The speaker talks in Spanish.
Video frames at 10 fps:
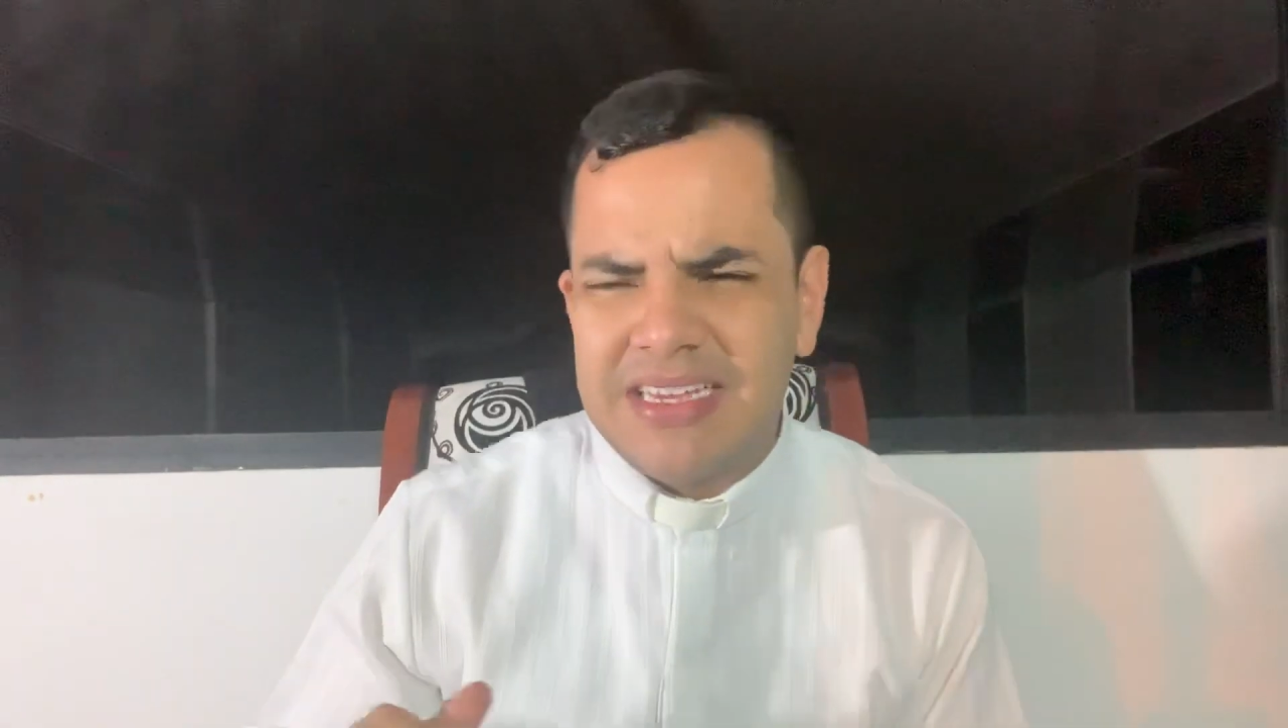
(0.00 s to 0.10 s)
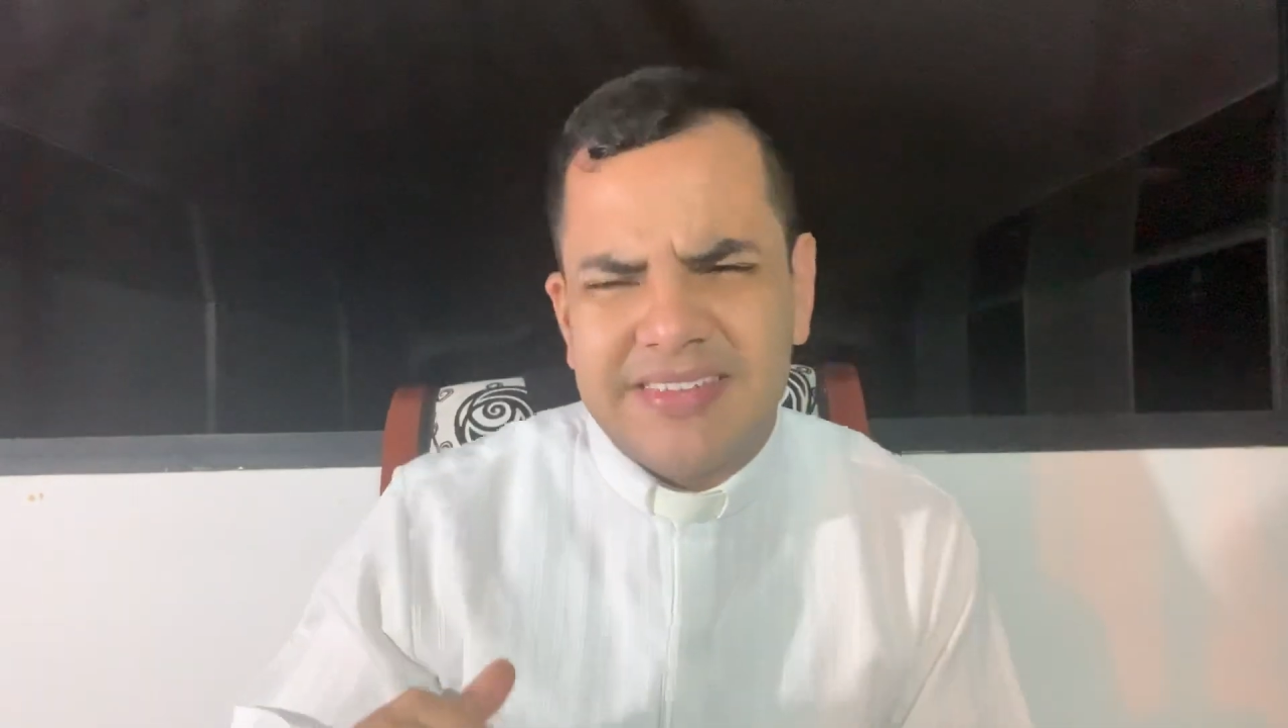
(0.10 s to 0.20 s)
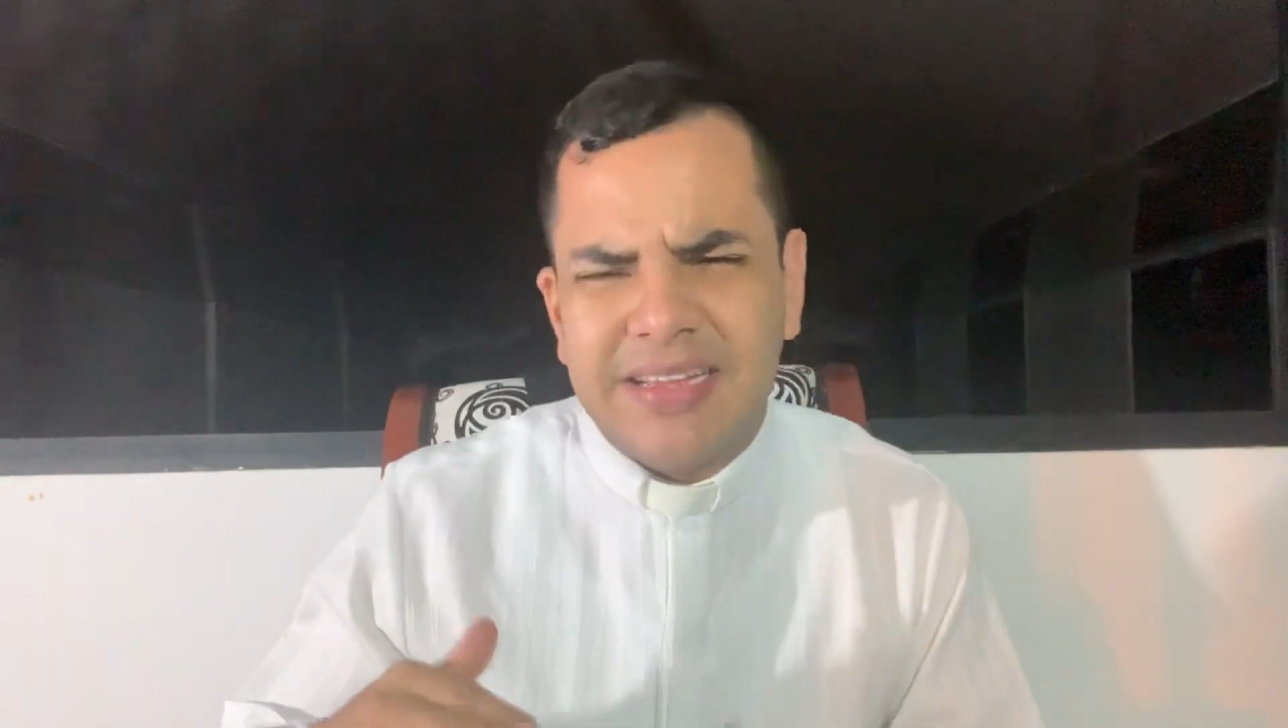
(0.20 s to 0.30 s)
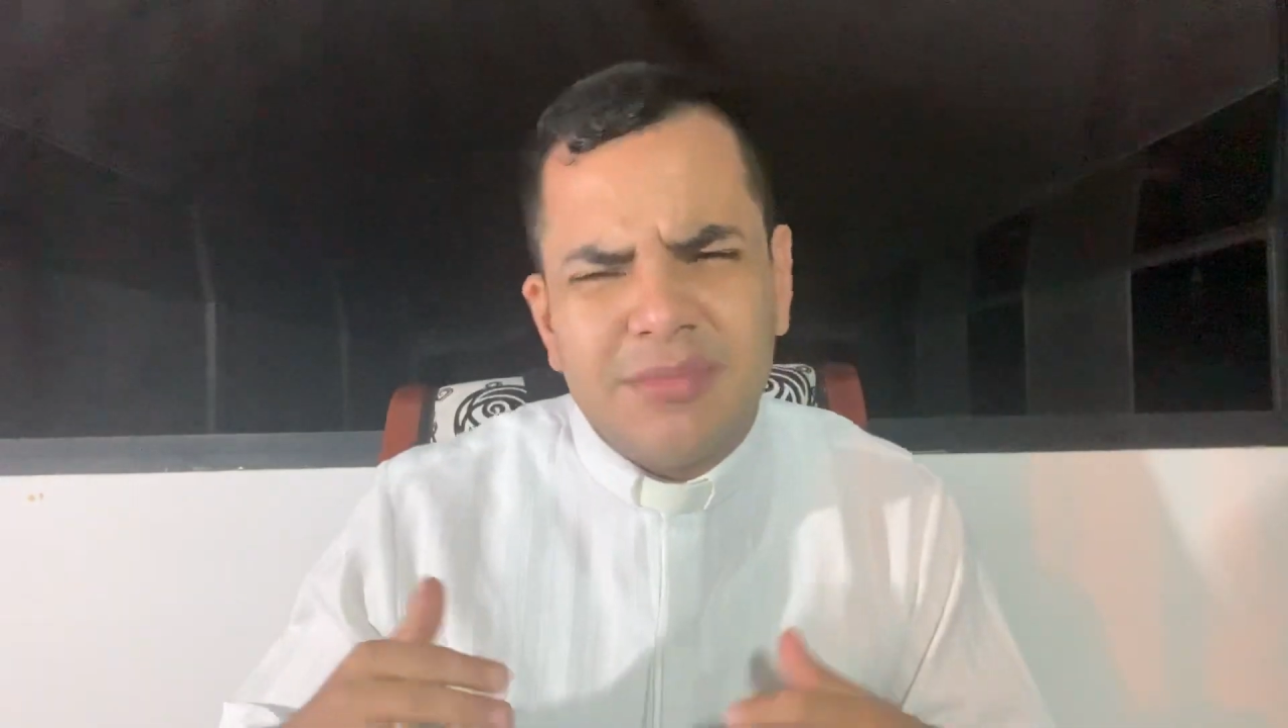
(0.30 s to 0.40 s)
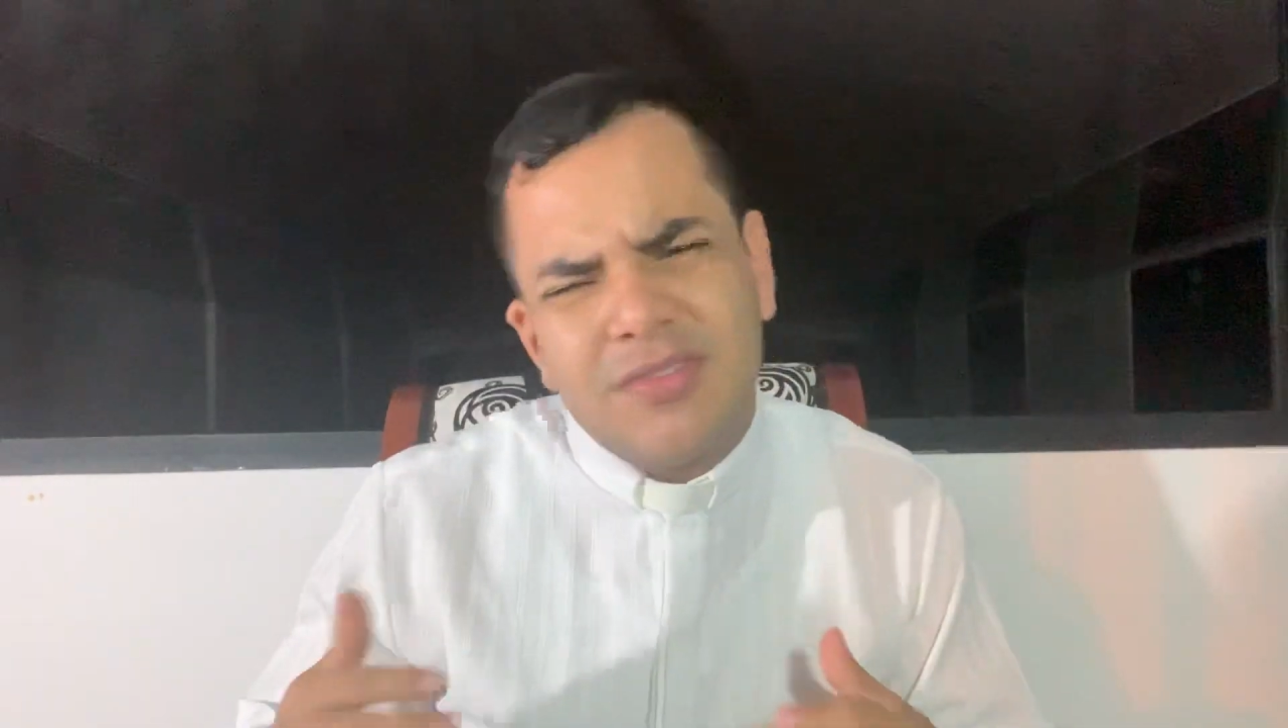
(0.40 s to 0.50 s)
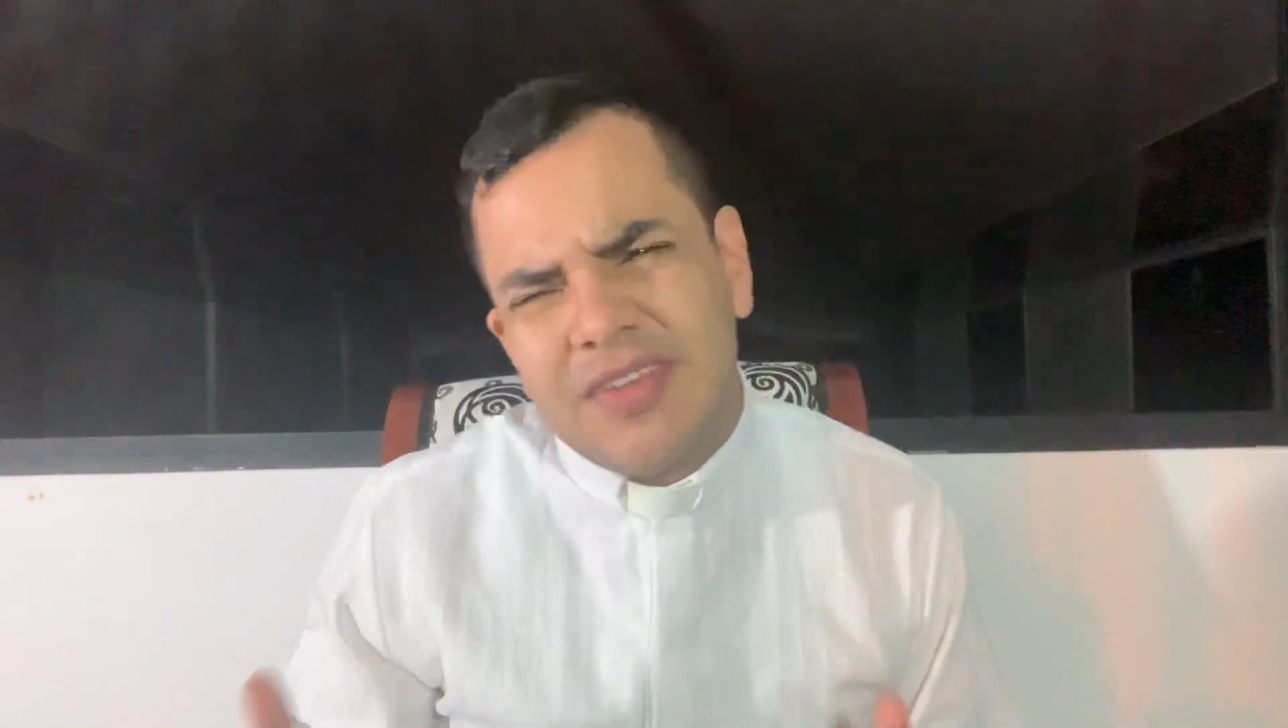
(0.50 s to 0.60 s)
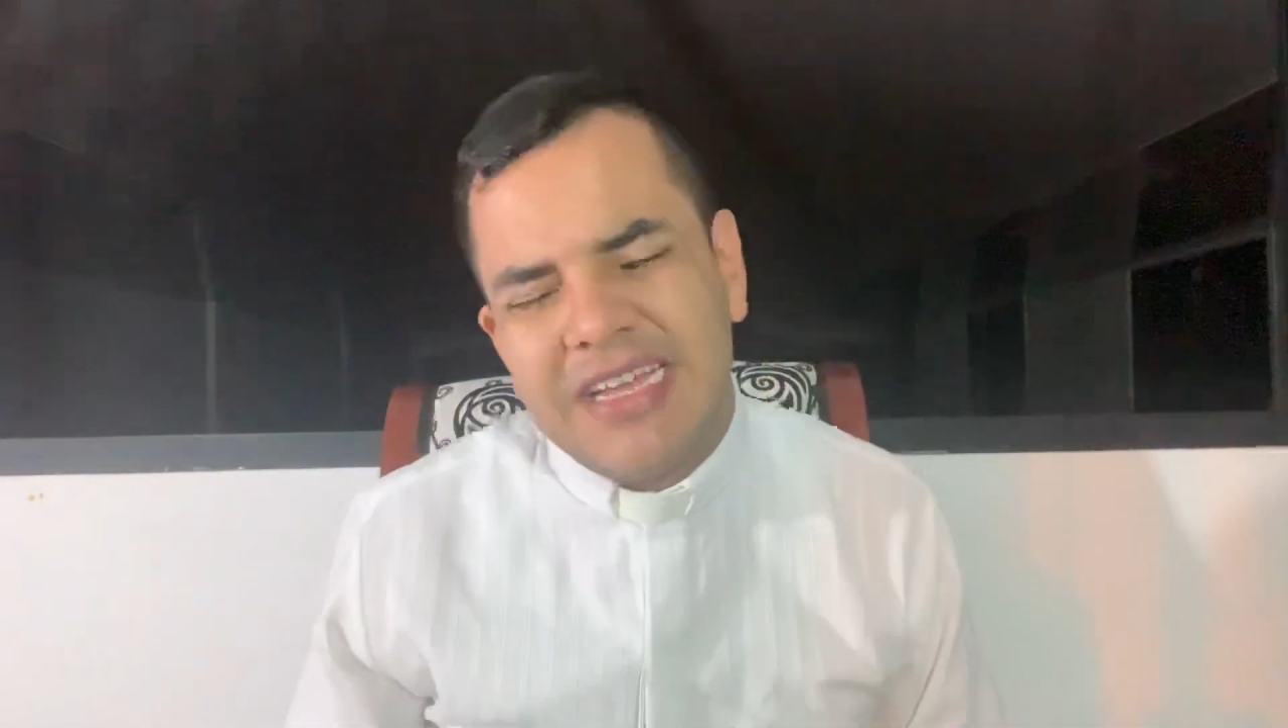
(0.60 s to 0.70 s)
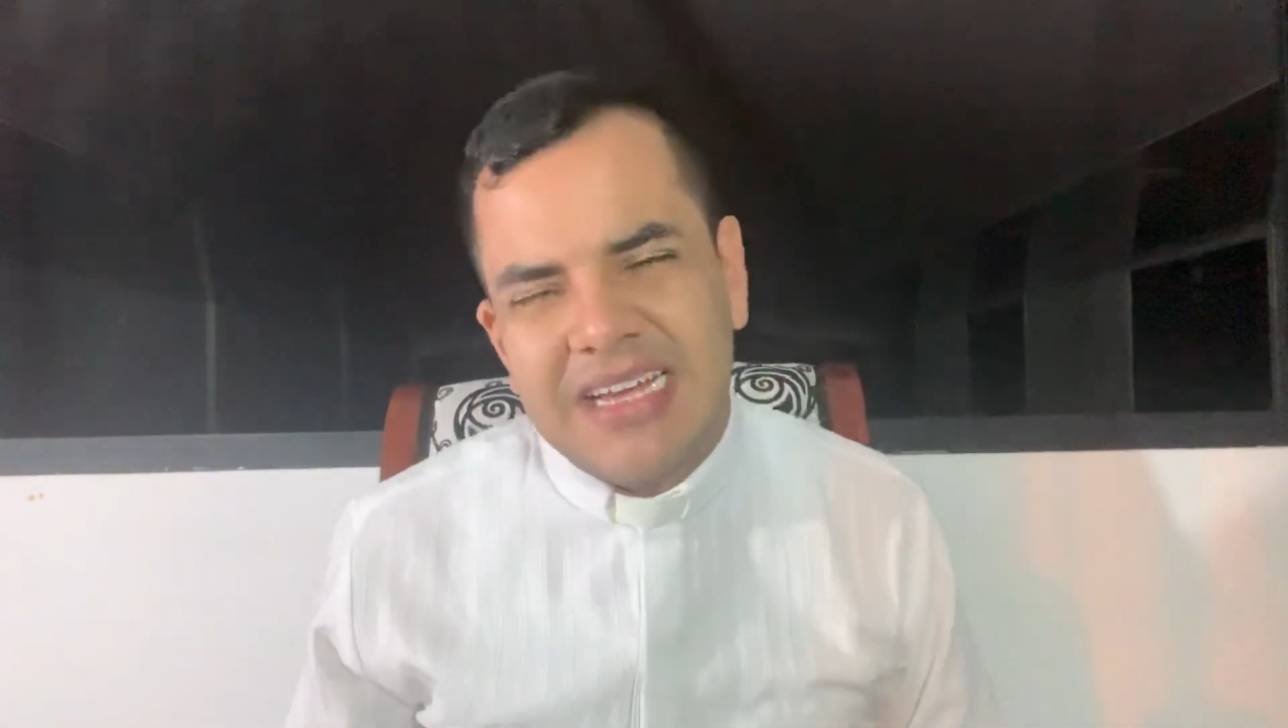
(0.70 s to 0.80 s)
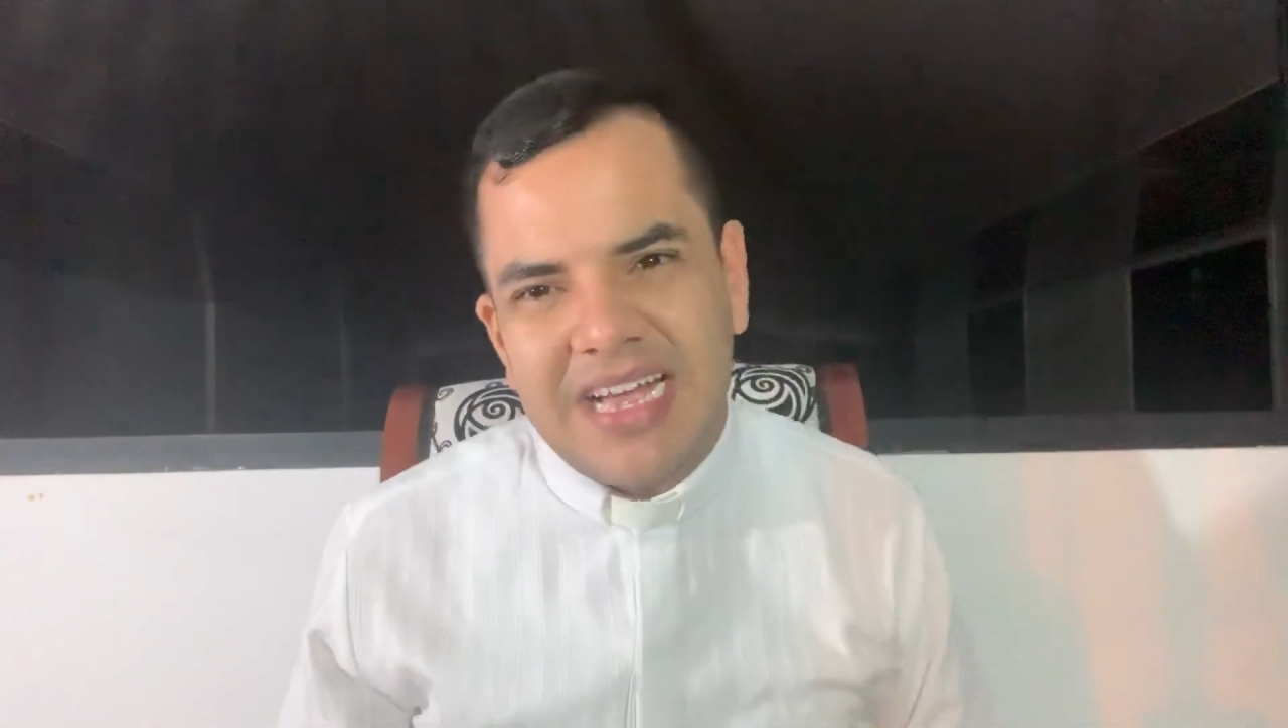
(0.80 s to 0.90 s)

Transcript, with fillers: estamos en